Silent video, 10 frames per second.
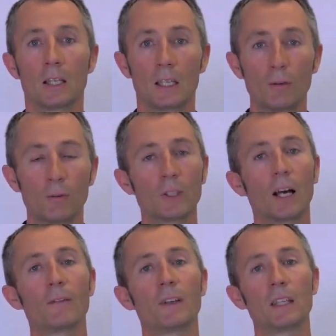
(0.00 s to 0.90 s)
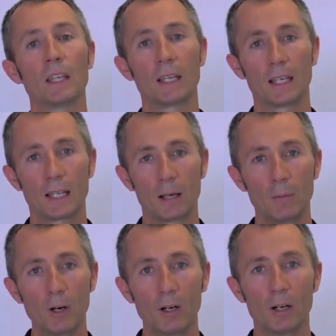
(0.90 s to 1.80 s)
Il faudra veiller
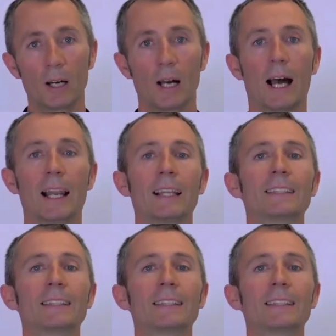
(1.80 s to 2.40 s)
également à la